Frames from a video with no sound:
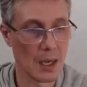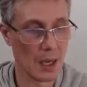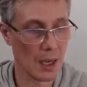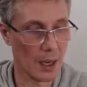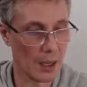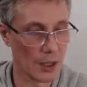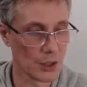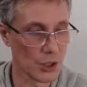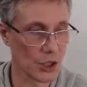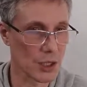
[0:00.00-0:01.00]
э,
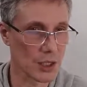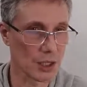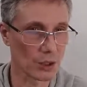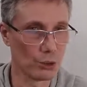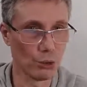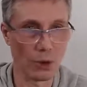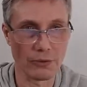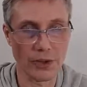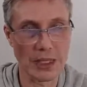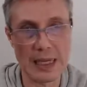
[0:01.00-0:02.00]
нечистых
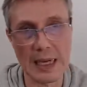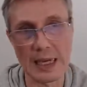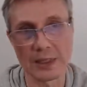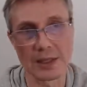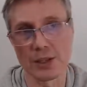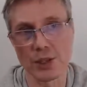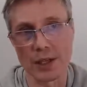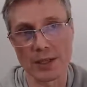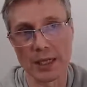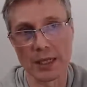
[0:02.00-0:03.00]
духов. Они как-то
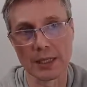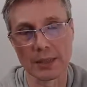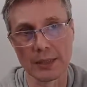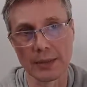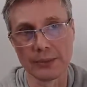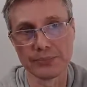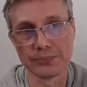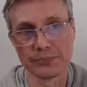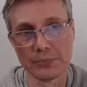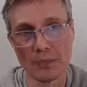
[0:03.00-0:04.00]
через какие-то
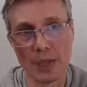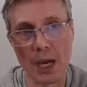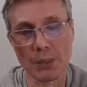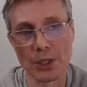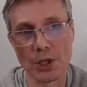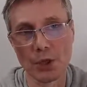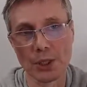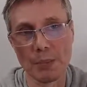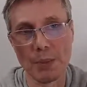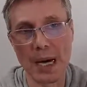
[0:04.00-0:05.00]
определенные
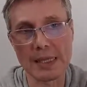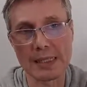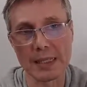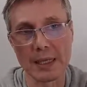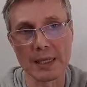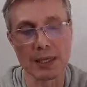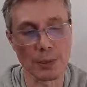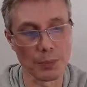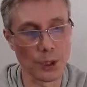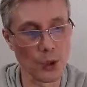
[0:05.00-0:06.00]
пасы, какие-то
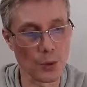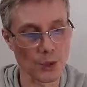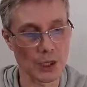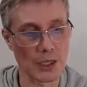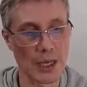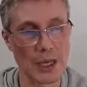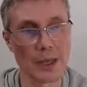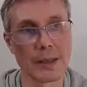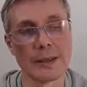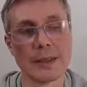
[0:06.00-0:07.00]
приемчики, как
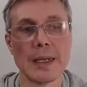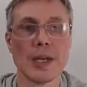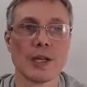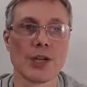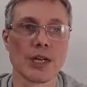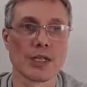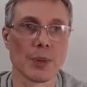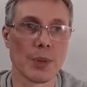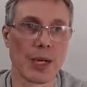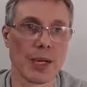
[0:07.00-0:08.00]
э, часто
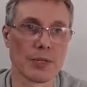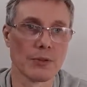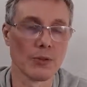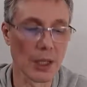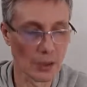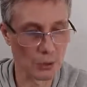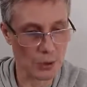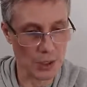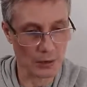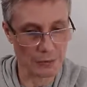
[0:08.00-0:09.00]
показывают в
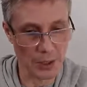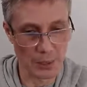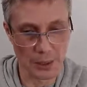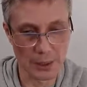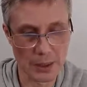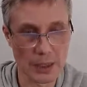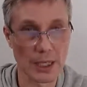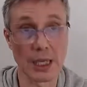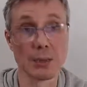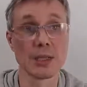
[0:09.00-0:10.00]
голливудских фильмах,
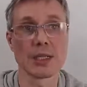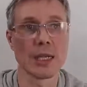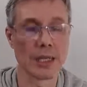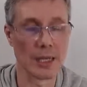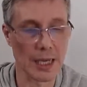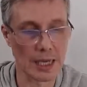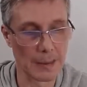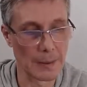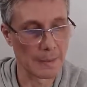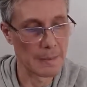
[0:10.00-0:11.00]
какими-то заклинаниями.